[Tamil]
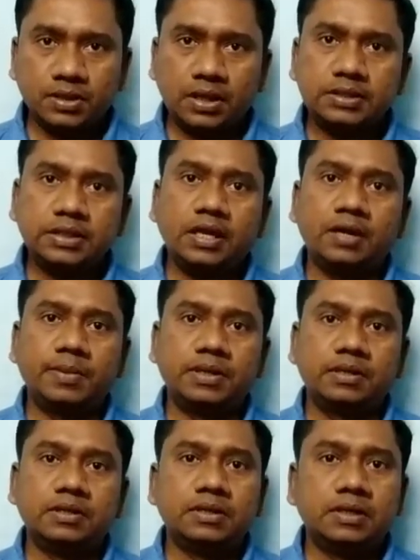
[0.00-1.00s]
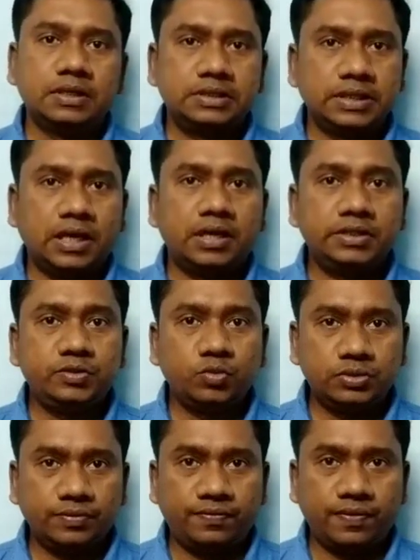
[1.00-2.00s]
அது இல்லாமல் சார்ஜ்
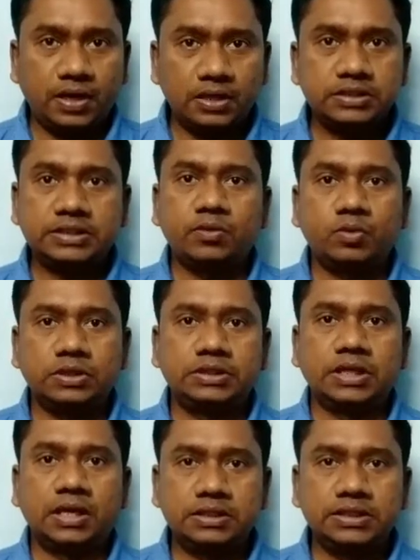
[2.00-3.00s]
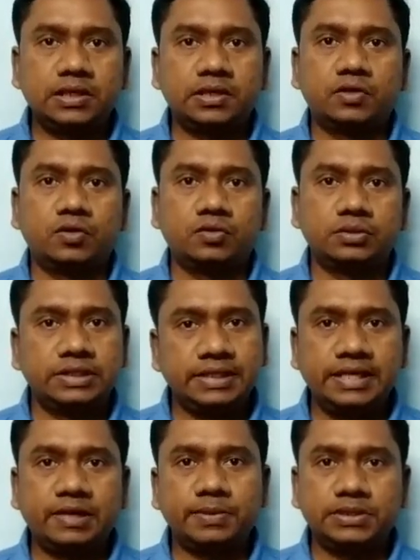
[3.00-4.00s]
கொஞ்சம் ஃபாஸ்ட்டாக உங்களுக்கு சார்ஜ் ஆகணும்
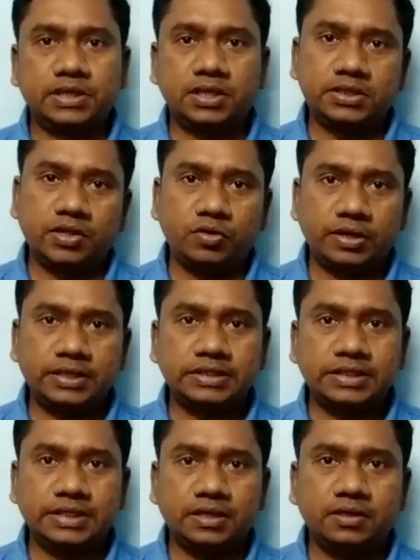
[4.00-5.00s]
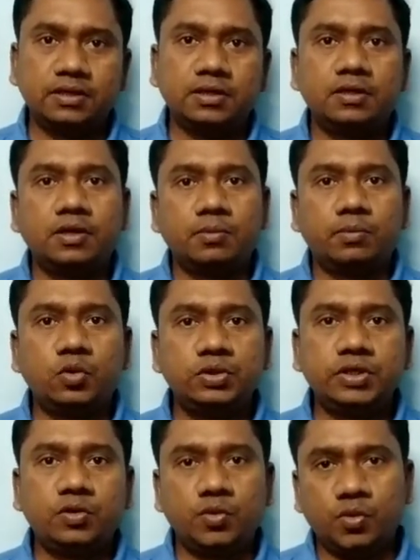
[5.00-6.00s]
சீக்கிரமாக சார்ஜ் ஆகணும்னு நினச்சிங்கன்னா முடிஞ்ச
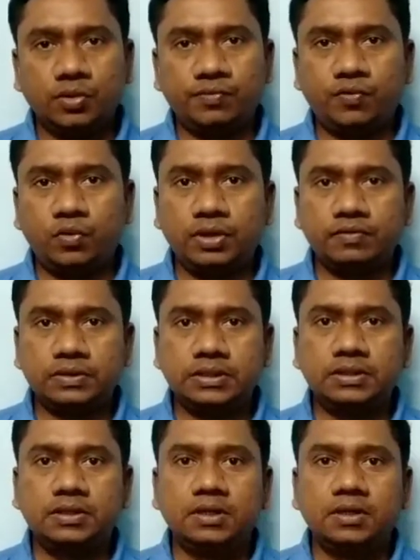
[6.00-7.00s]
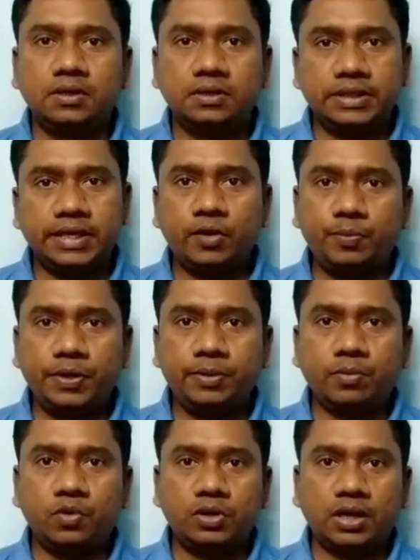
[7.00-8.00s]
அளவுக்கு உங்கள் ஃபோனை வந்து ஏரோப்ளைன்
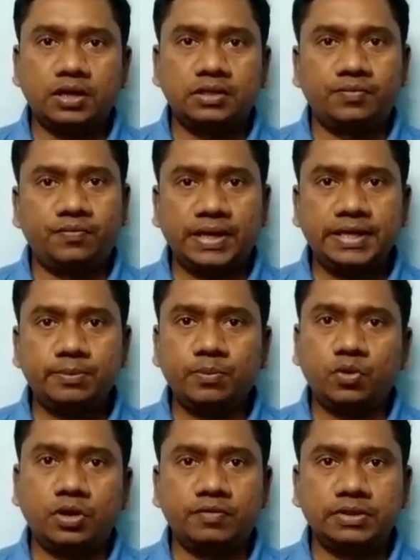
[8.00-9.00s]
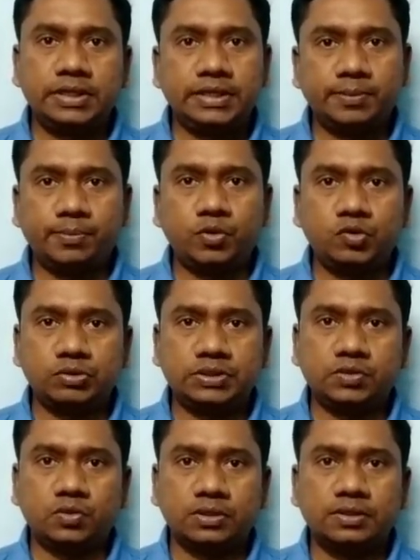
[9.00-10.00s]
மோடு அல்லது ஃப்ளைட் மோடில் வந்து நீங்கள் போட்டு
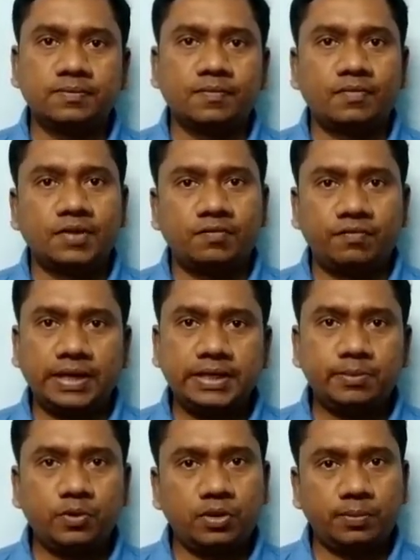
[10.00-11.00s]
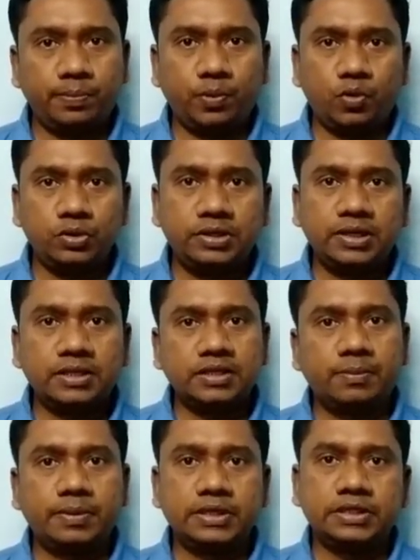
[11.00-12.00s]
வச்சுக்கோங்க ஃப்ளைட் மோடில் போட்டுட்டு
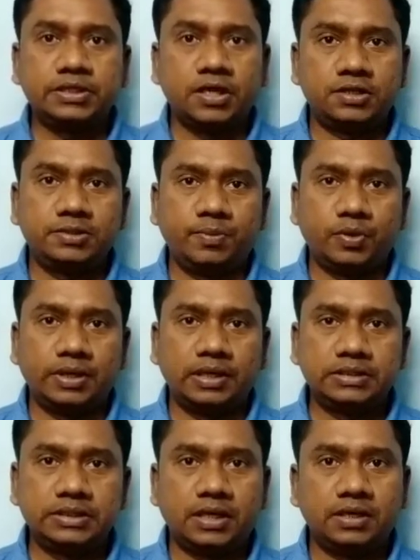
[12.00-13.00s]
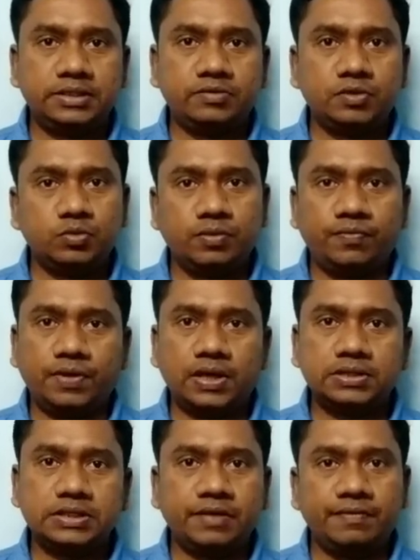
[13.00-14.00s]
அதுக்கப்புறம் நீங்கள் சார்ஜ் போட்டிங்கன்னா சார்ஜ் வந்து கொஞ்சம்
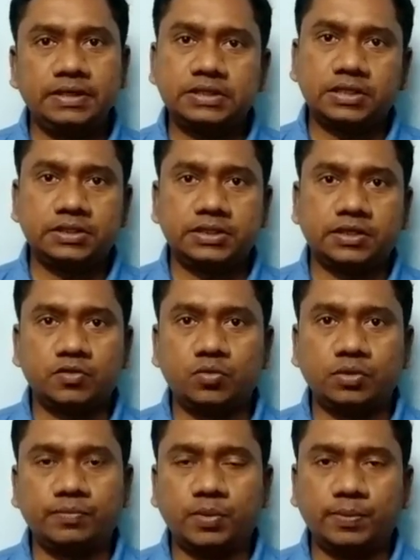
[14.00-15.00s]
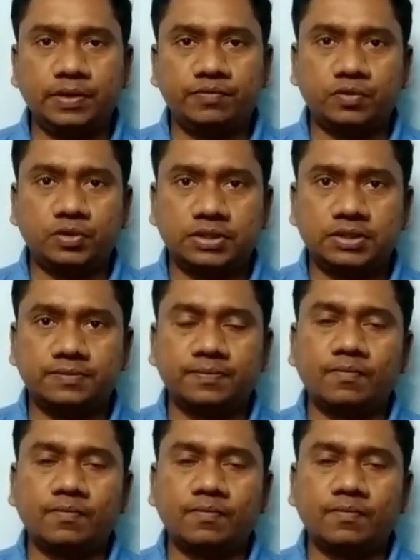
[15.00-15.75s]
ஃபாஸ்ட்டாகவே சார்ஜ் ஆகும் உங்கள் மொபைல் ஃபோனுக்கு